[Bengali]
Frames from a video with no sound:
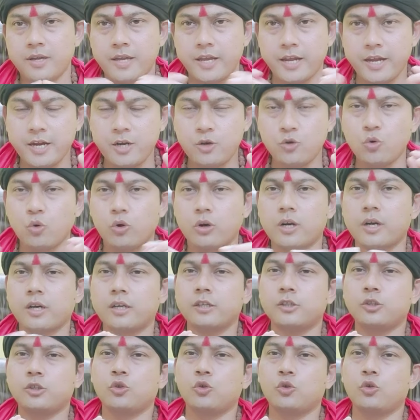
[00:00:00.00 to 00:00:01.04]
এই
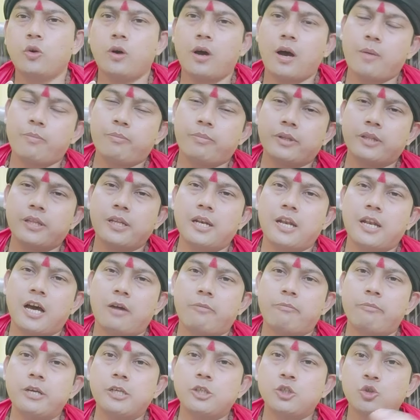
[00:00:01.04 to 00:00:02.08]
টোটকাটার জন্য আপনাদের
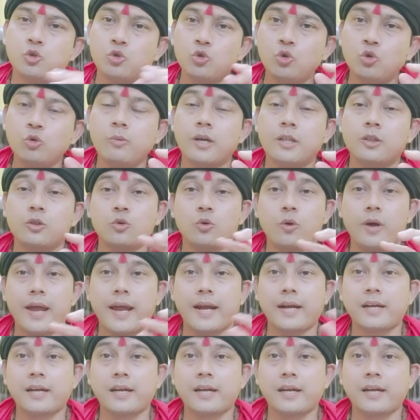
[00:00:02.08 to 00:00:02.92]
লাগবে শুধুমাত্র